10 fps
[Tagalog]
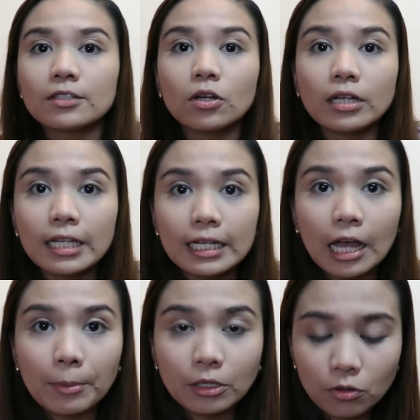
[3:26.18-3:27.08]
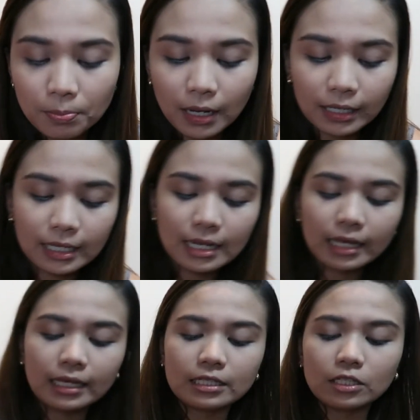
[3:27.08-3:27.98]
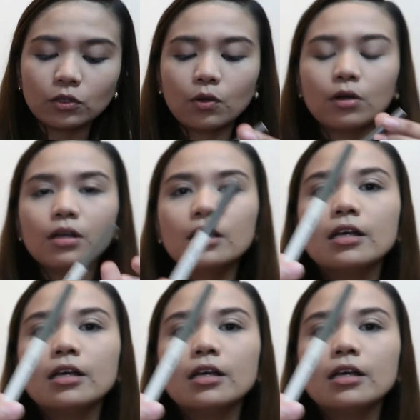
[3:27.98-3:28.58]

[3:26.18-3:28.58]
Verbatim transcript: So, ang ginagamit kong pangkilay is itong